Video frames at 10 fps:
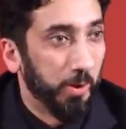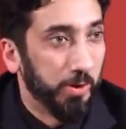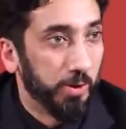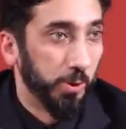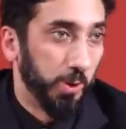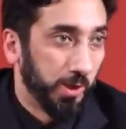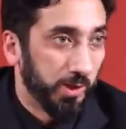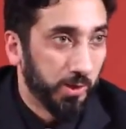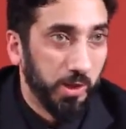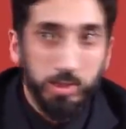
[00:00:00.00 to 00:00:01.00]
করো না
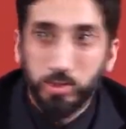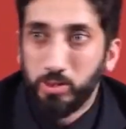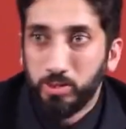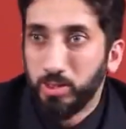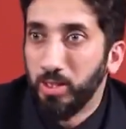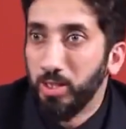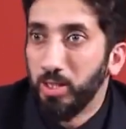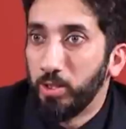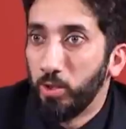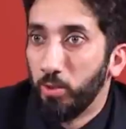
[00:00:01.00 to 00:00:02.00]
আগন্তুকদের সাথে কথা বলো না